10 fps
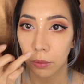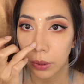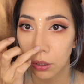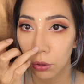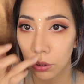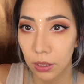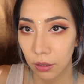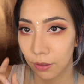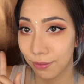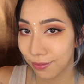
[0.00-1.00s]
鼻头就整
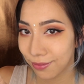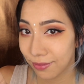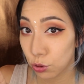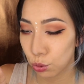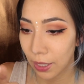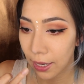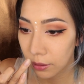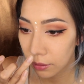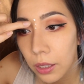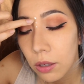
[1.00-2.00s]
个出来
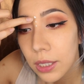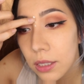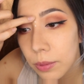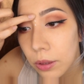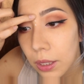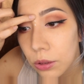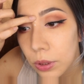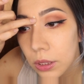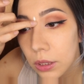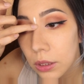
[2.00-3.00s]
了。然后像这边的话，就会
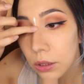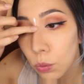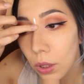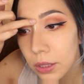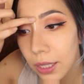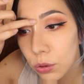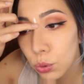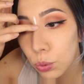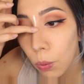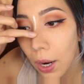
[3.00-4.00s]
轻轻的往下
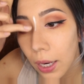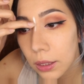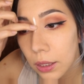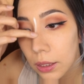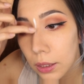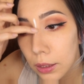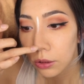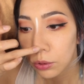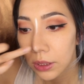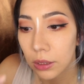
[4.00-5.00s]
刷一点点，
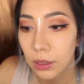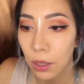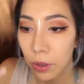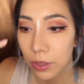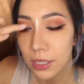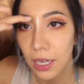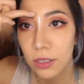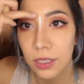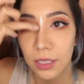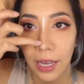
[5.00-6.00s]
所以其实它会有点像
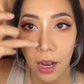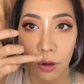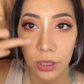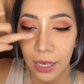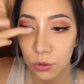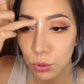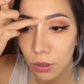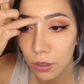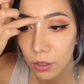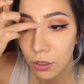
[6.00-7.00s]
是进汤号的感觉，
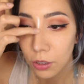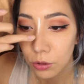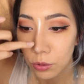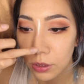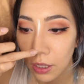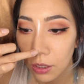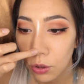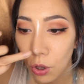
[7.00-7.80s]
就是这样。